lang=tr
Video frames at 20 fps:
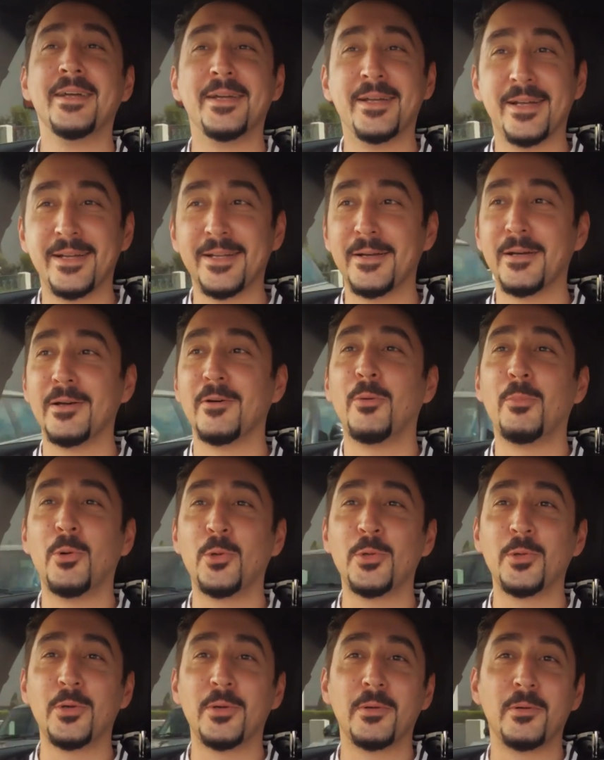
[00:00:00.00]
e,
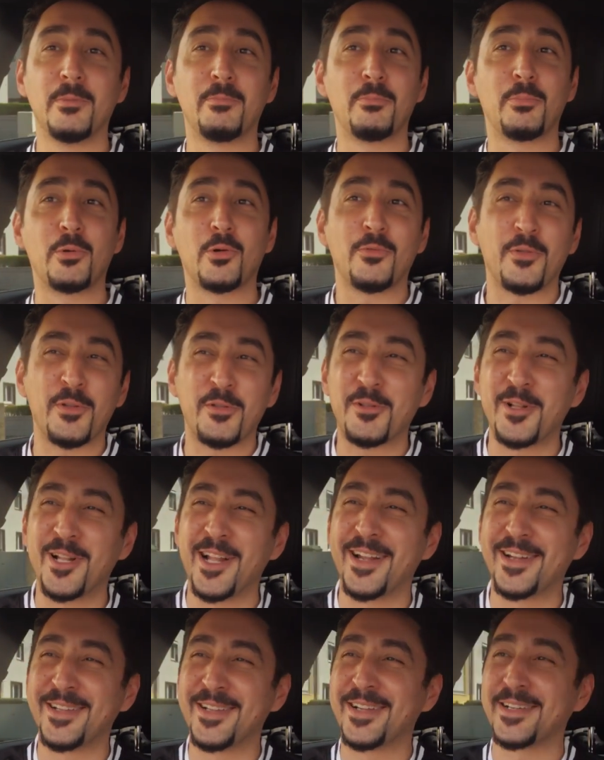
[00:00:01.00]
onu
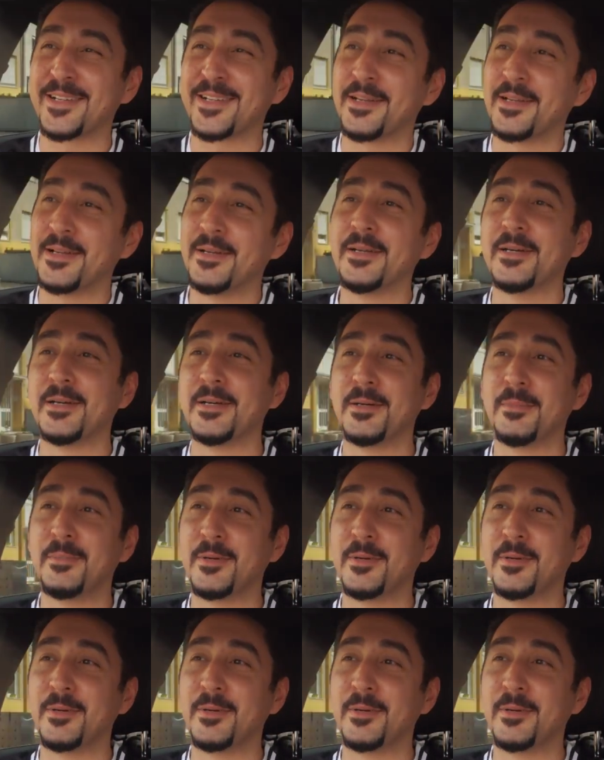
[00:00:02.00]
profesyonellere e,